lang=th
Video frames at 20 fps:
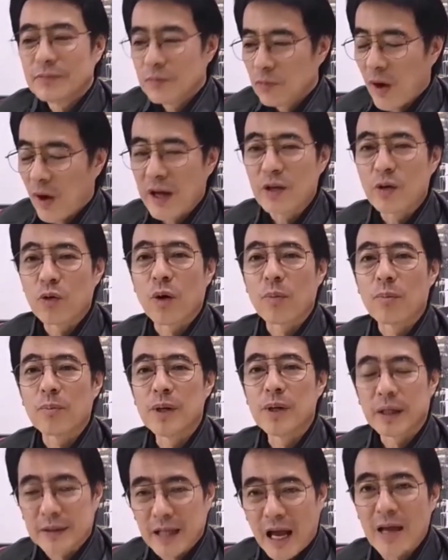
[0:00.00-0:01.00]
ไว้อยู่กับ
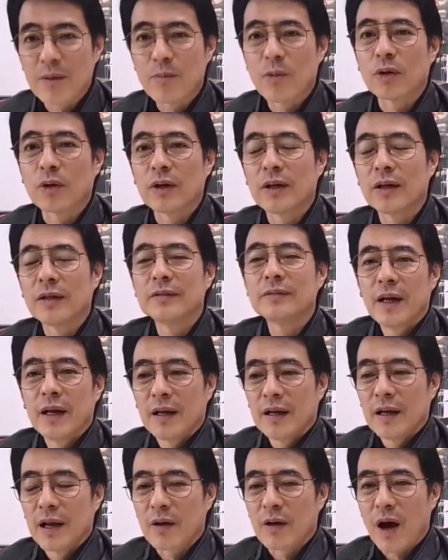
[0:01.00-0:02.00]
เพื่อไทยหมดเลย
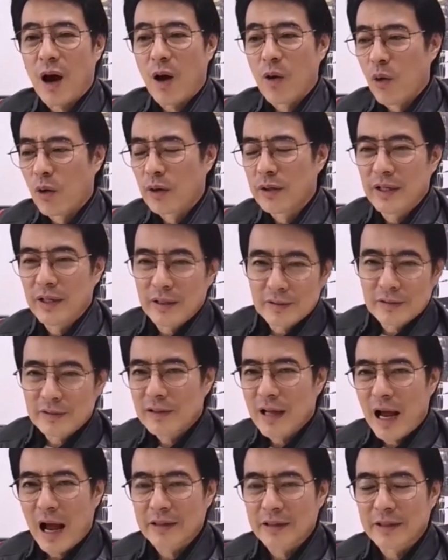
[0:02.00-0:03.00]
แล้วก็เอาคนที่
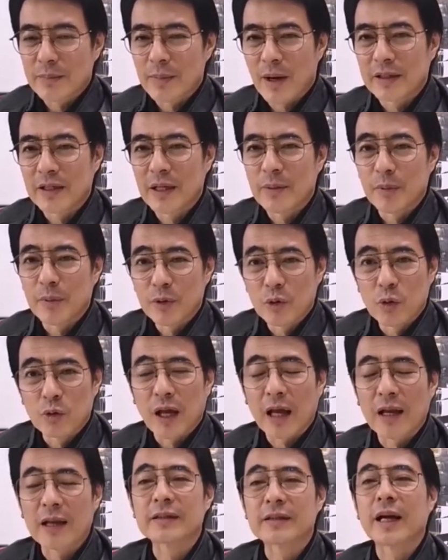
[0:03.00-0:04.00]
ห้าสิบห้าสิบไปอยู่
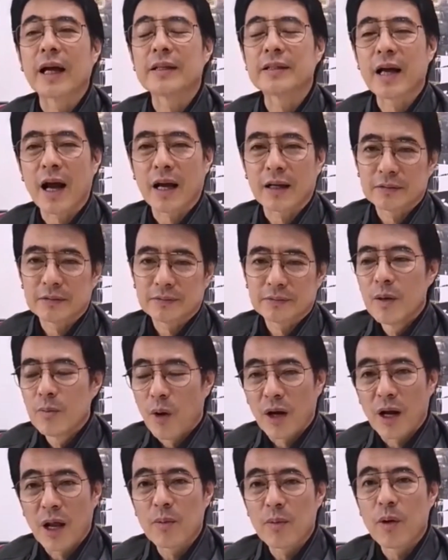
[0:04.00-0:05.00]
ไทยรักษาชาติเพ
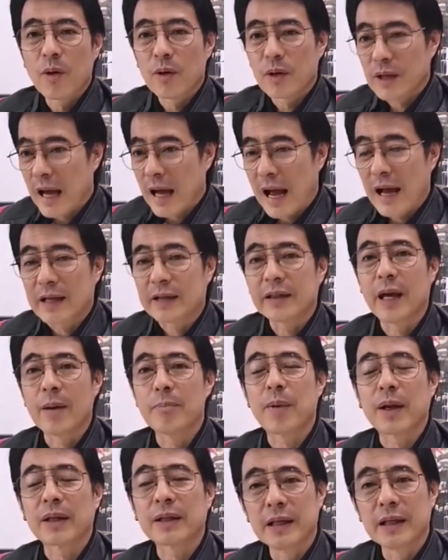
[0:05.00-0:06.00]
ราะอะไรเพราะกะเก็บ
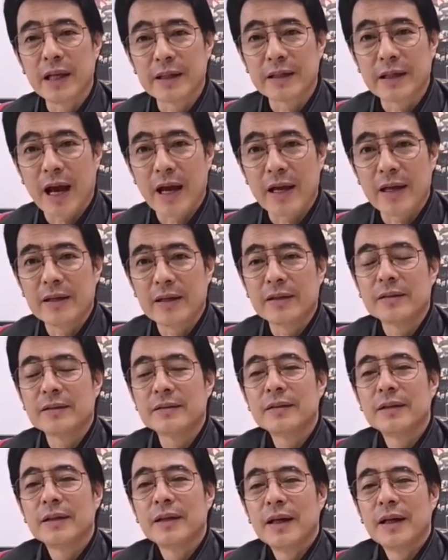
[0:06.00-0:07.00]
ปาร์ตี้ลิสต์ไง
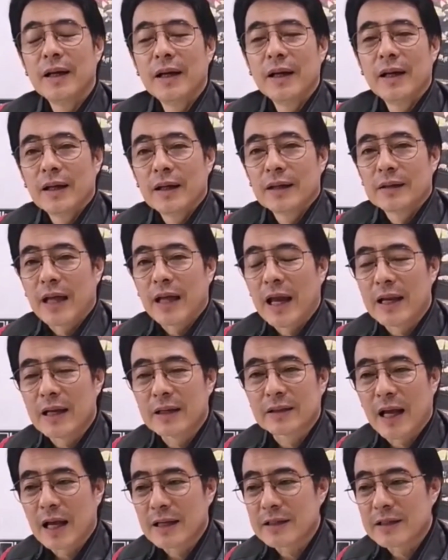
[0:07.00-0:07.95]
ไทยรักษา